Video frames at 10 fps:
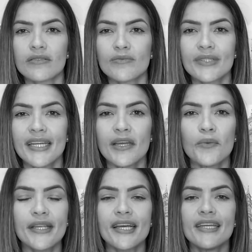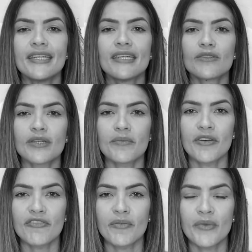Não tem nenhum italiano na
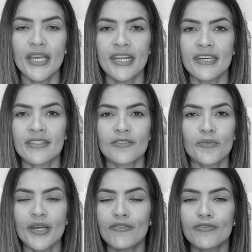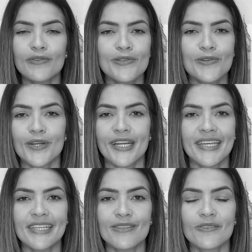minha família? Como é que funciona
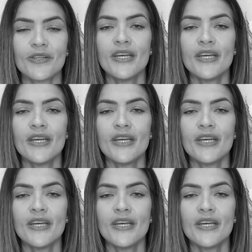isso?